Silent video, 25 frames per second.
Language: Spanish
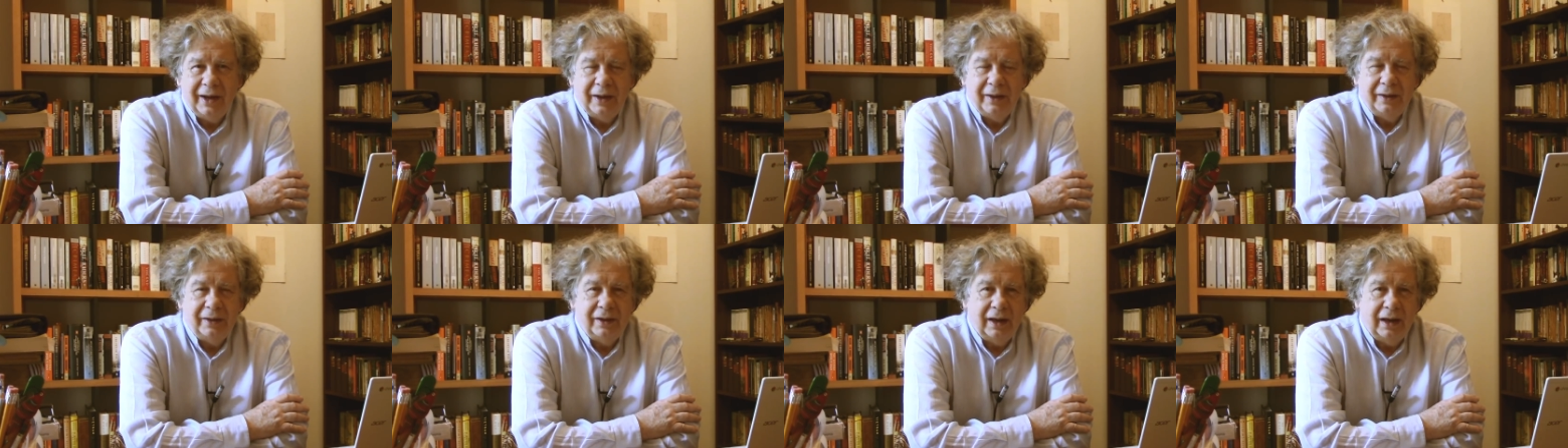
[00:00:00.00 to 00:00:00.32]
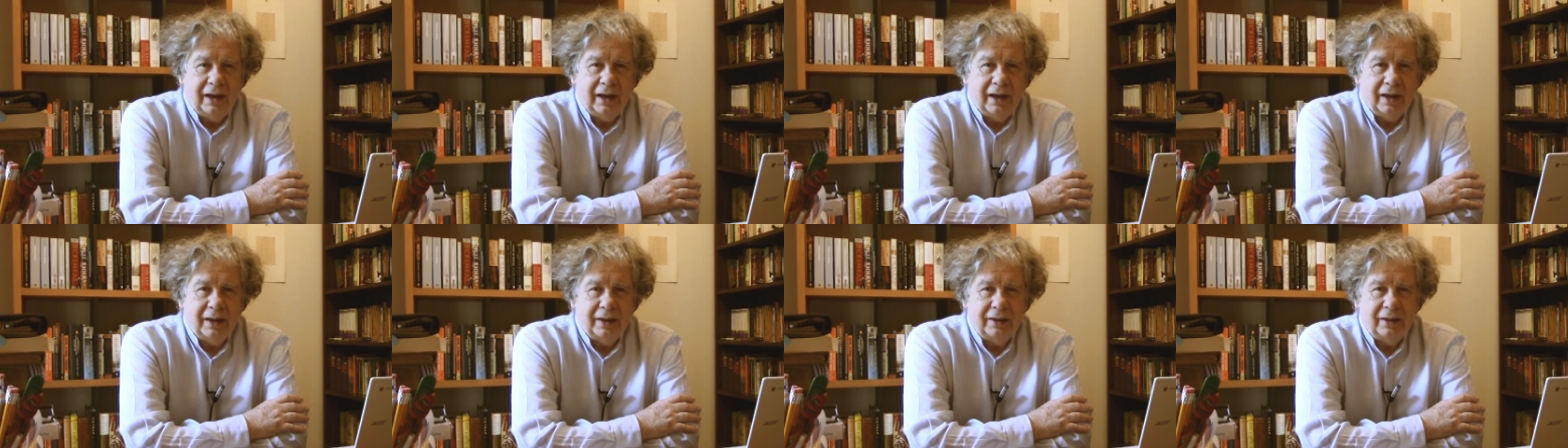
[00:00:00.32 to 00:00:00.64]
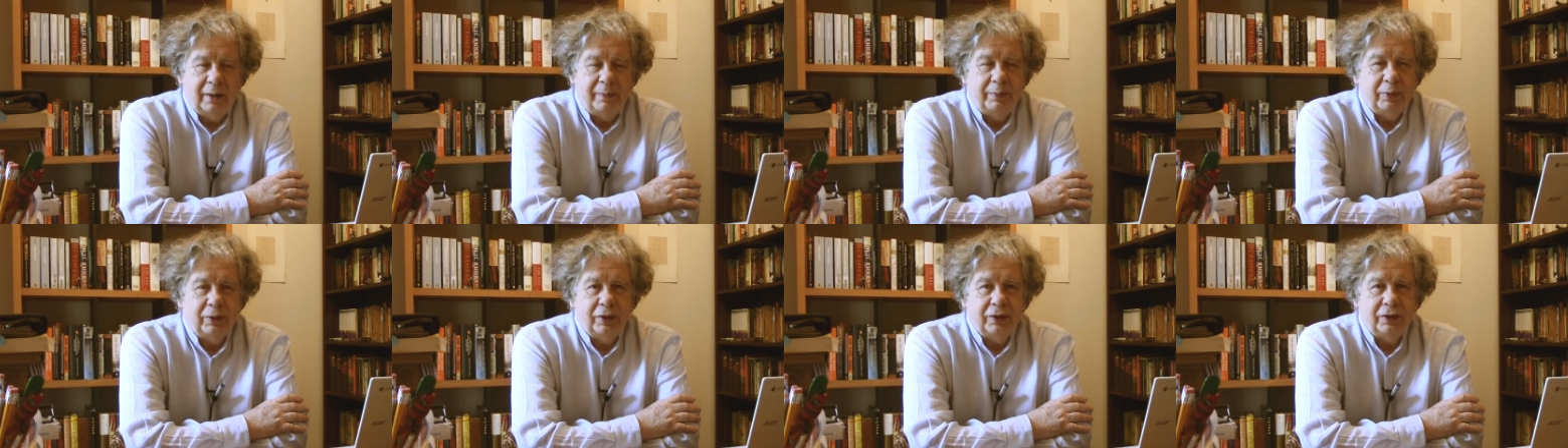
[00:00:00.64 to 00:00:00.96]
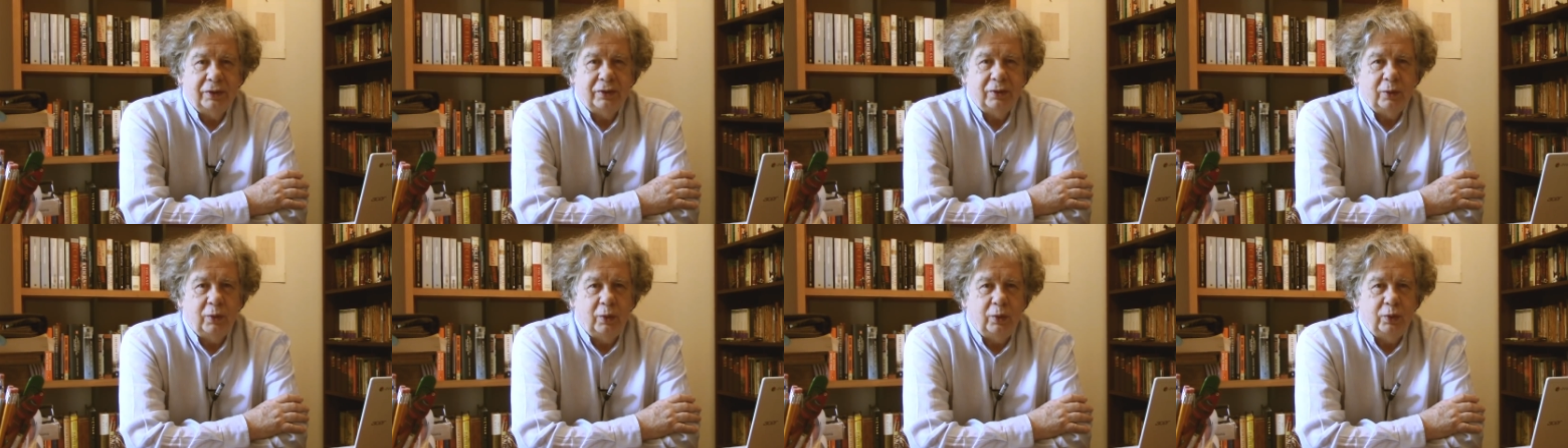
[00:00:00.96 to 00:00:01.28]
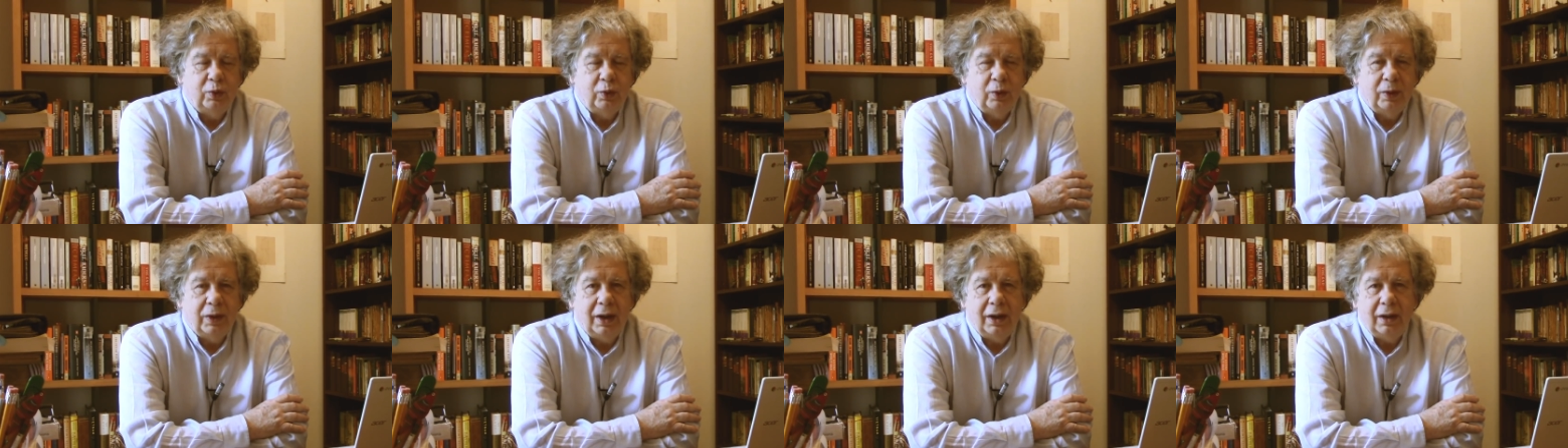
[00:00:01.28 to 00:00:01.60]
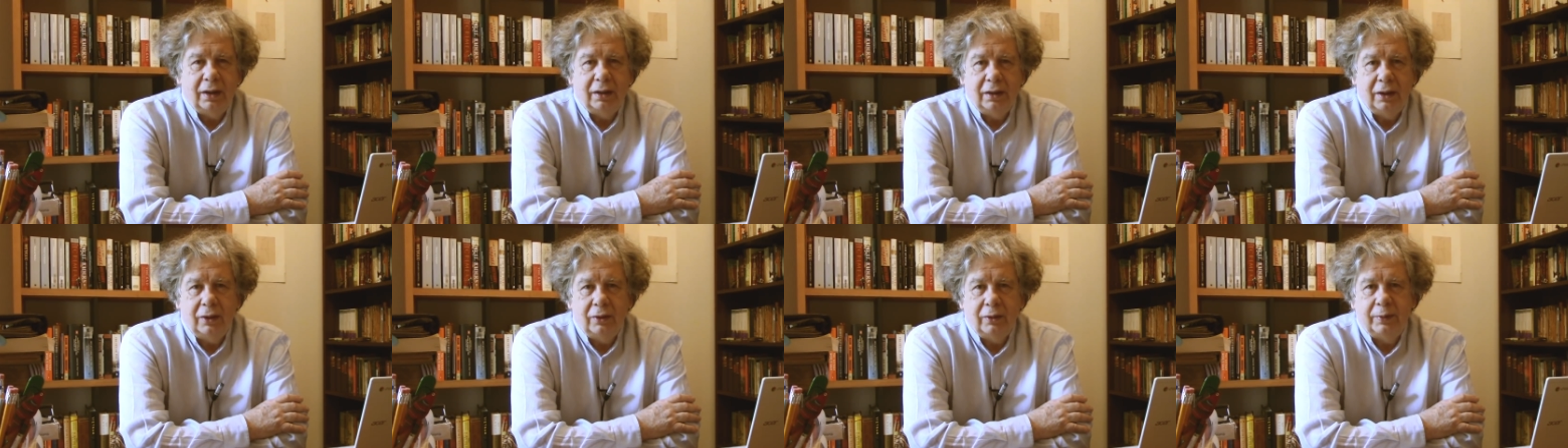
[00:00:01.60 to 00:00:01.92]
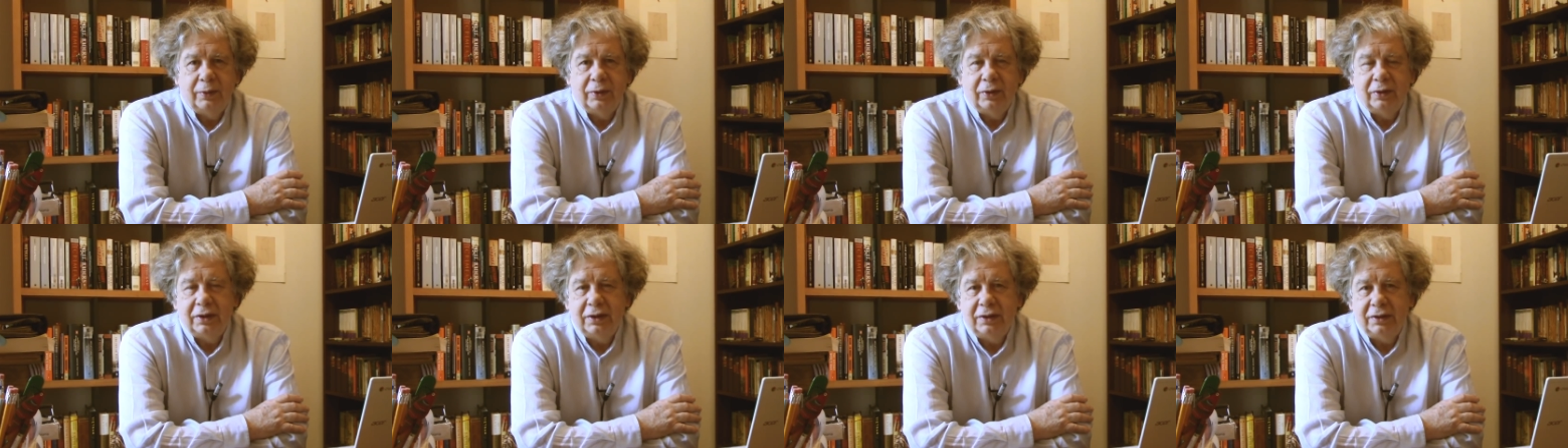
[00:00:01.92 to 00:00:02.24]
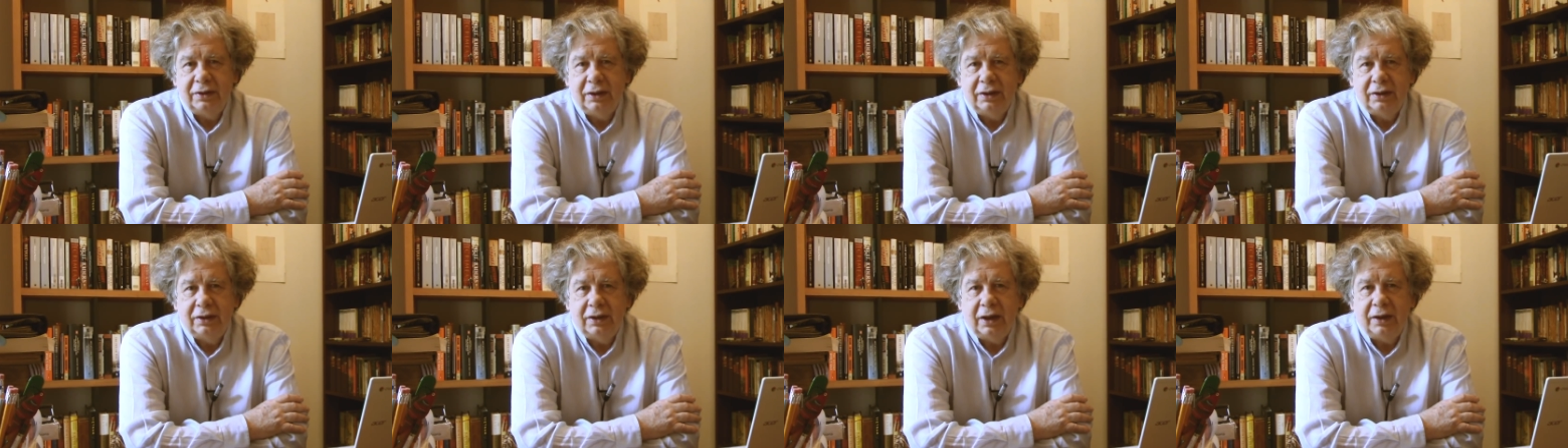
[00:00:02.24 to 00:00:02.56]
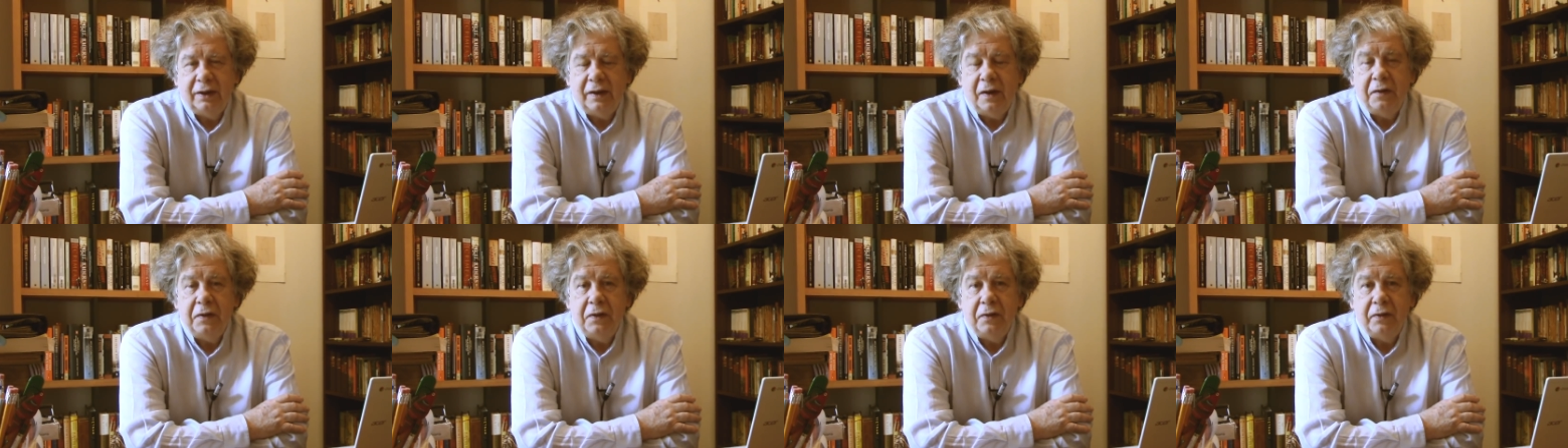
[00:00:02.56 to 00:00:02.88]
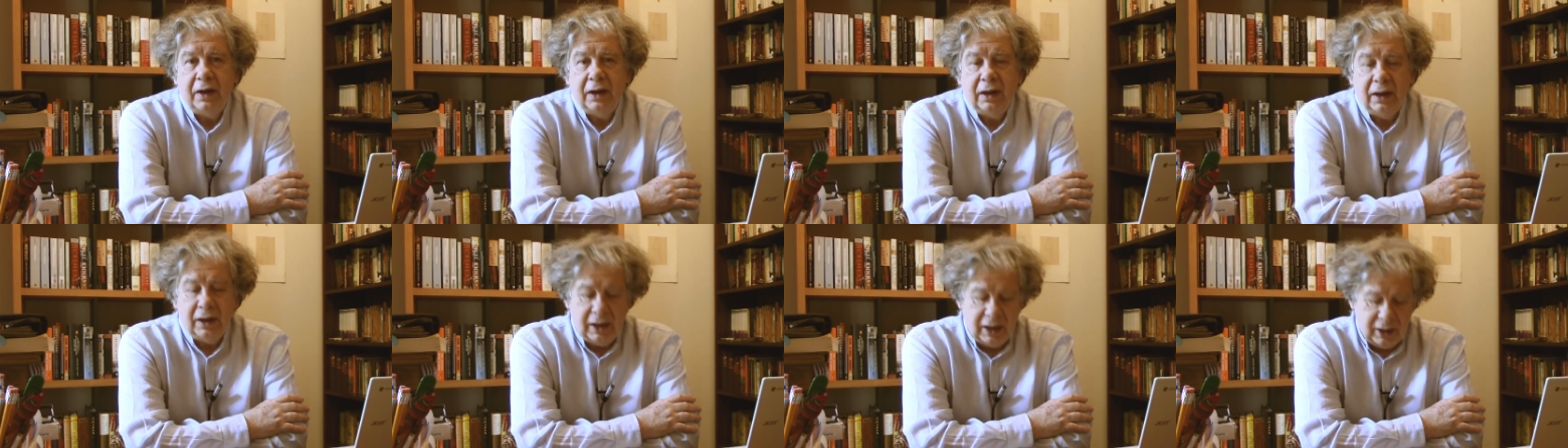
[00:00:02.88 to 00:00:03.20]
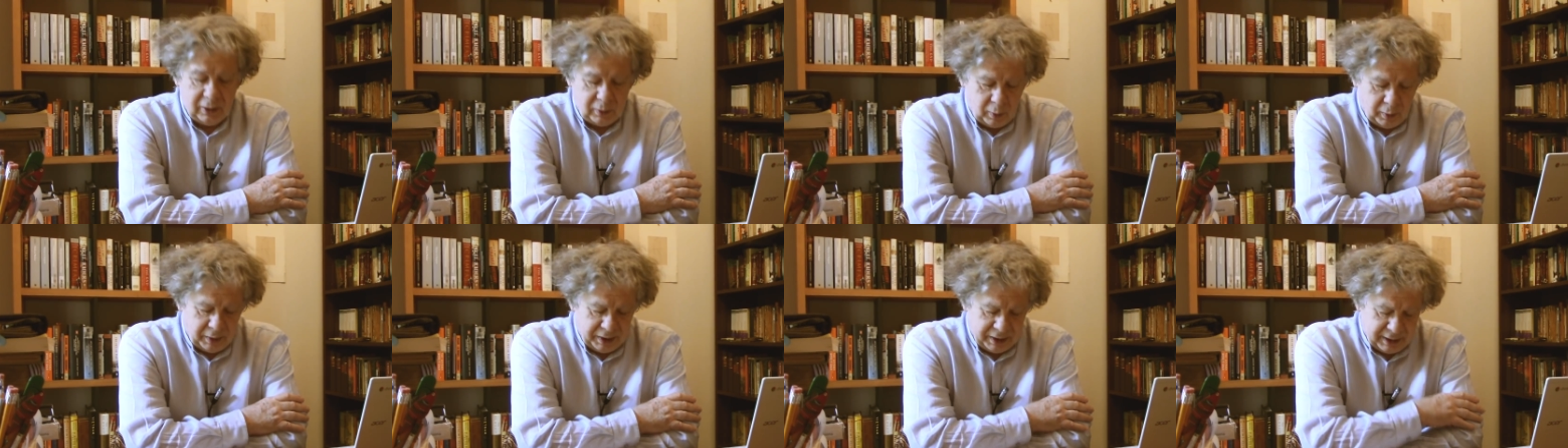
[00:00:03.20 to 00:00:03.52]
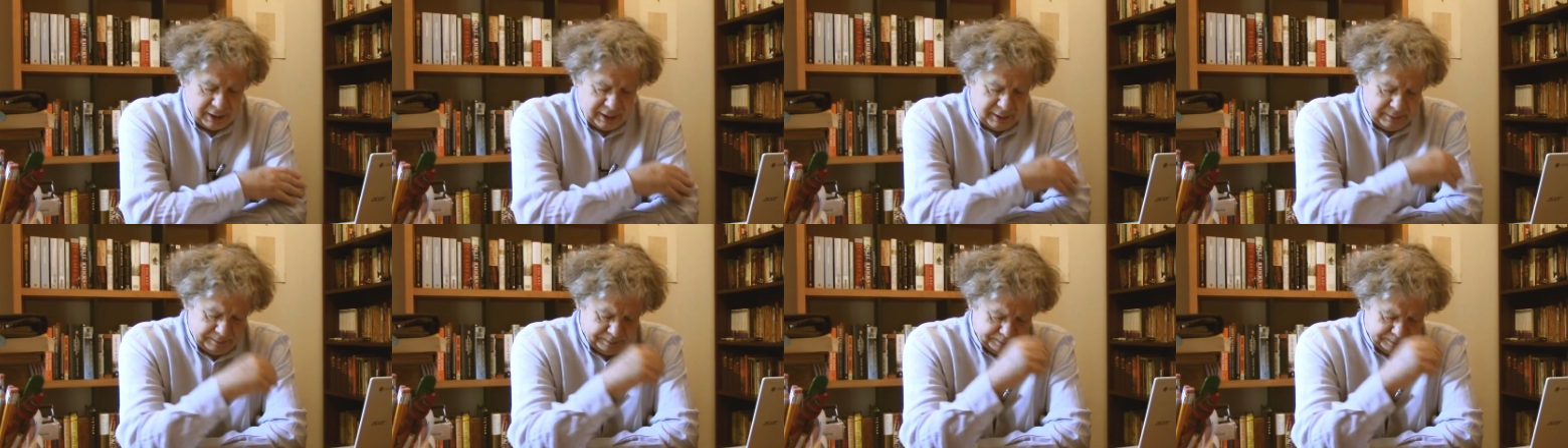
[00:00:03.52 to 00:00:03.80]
del progreso cultural de los progresistas es avivarle las cuecas